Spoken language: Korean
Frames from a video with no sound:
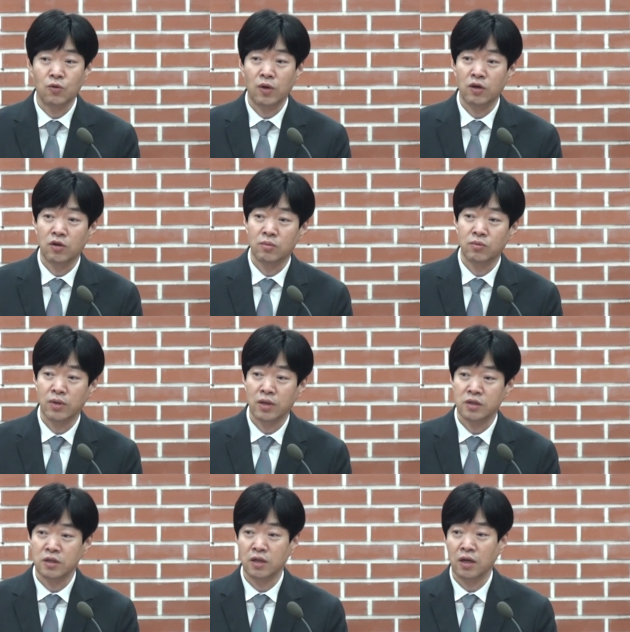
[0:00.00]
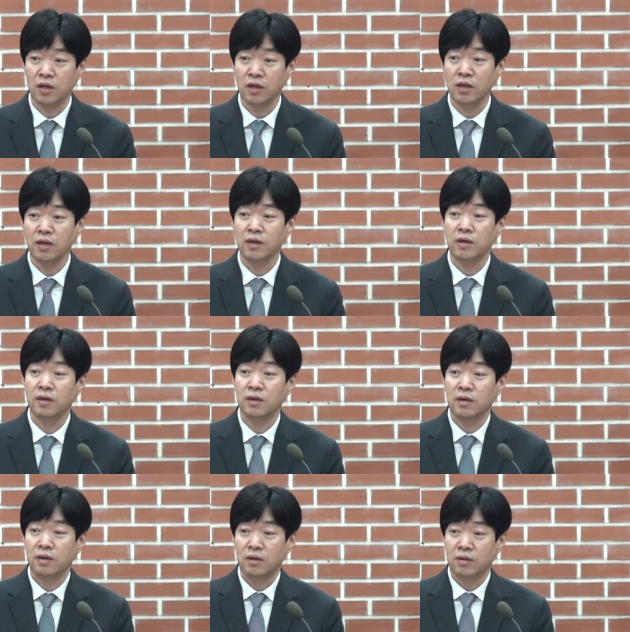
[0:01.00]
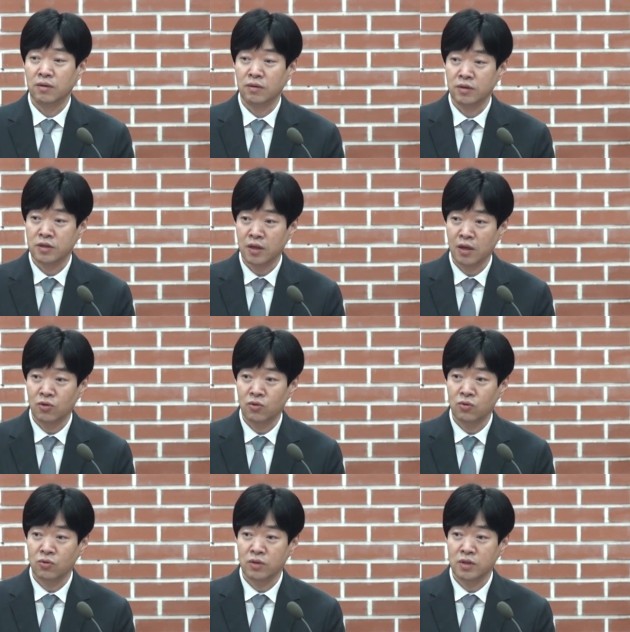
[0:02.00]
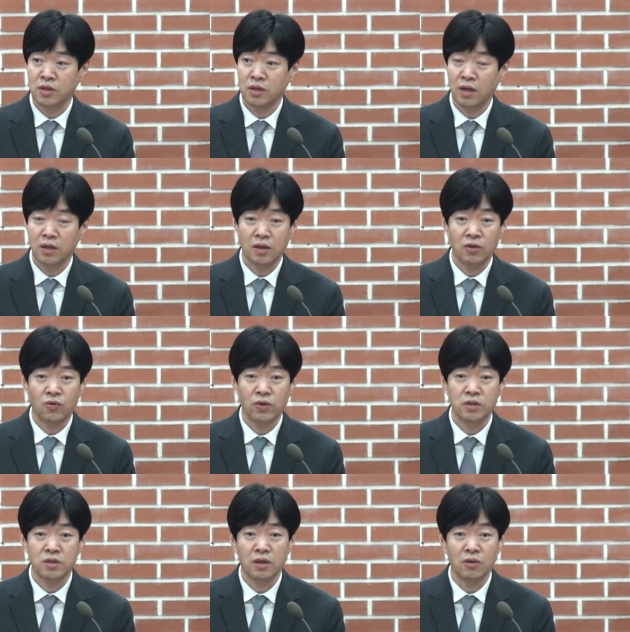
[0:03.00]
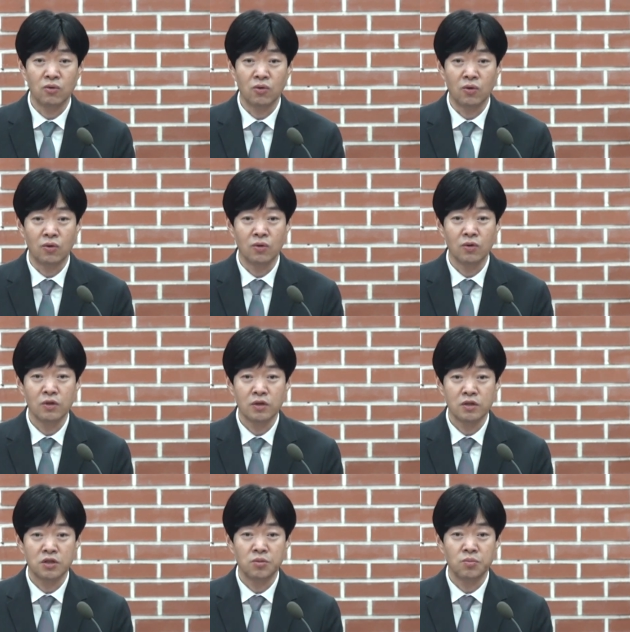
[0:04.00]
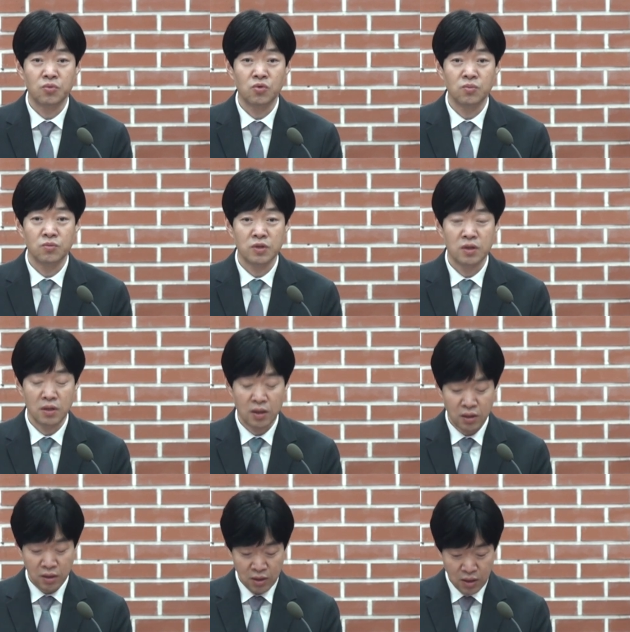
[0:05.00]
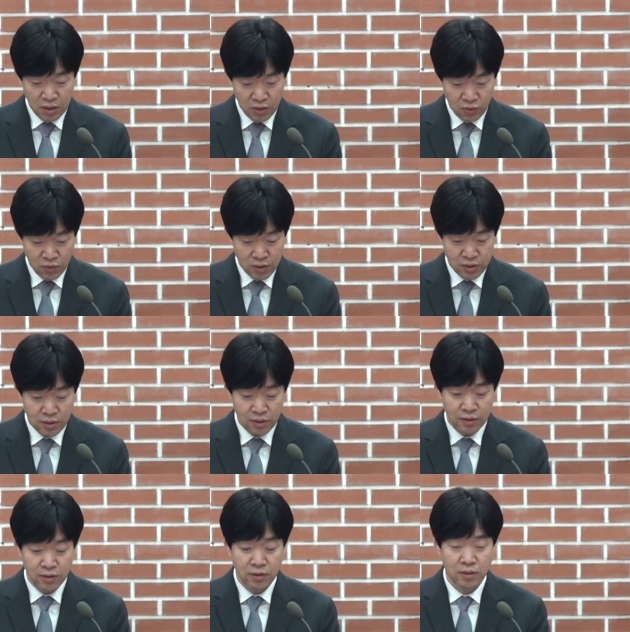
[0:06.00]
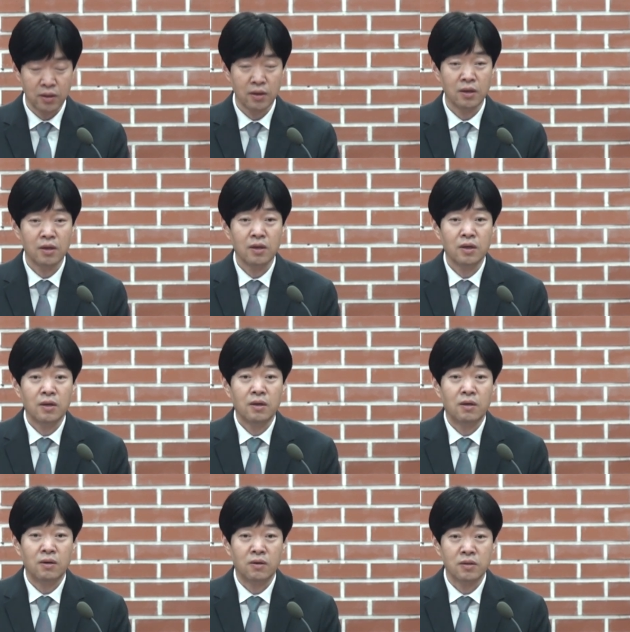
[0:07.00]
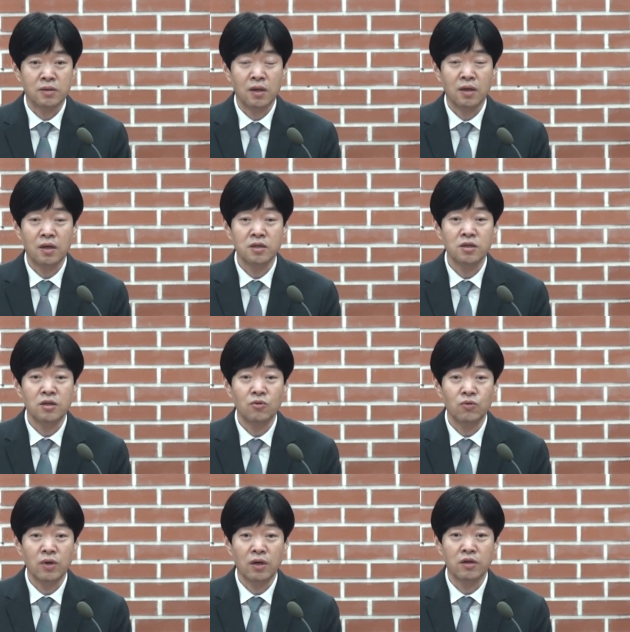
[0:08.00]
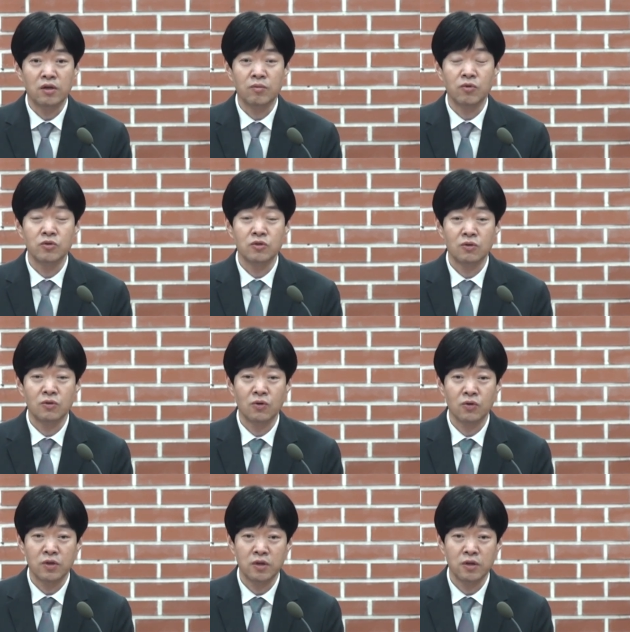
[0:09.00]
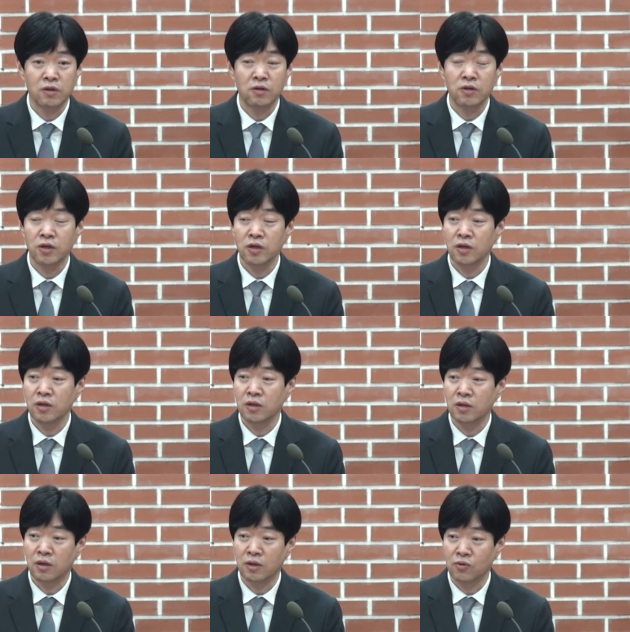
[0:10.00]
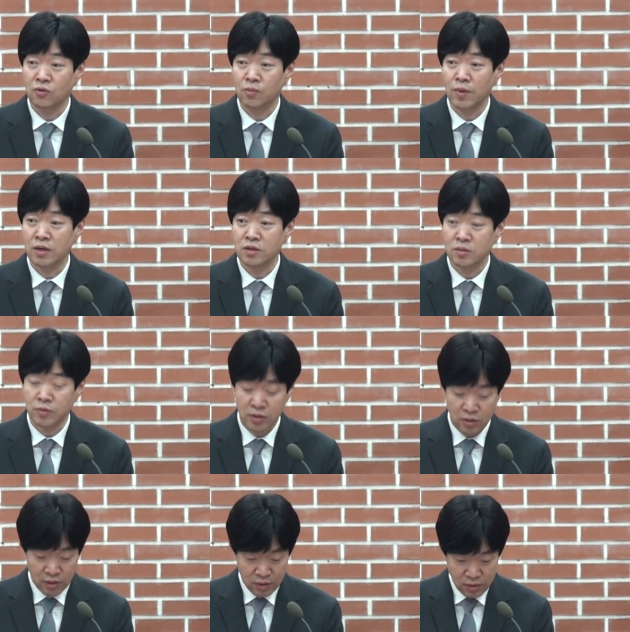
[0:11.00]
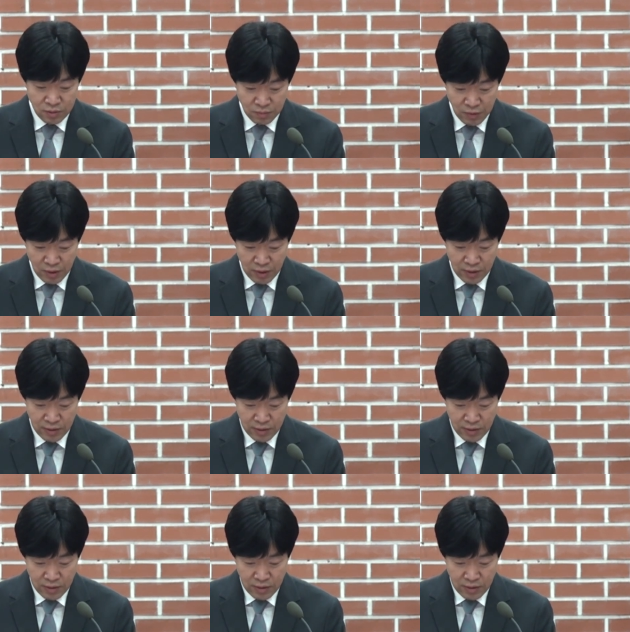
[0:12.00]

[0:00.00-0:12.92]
저와 여러분의 신앙이 어, 짝퉁 신앙이 되지 않고 진품 신앙이 되기 위해서는 어, 세 가지를 우리가 기본적으로 기억을 해야 된다라고 말씀을 드렸습니다.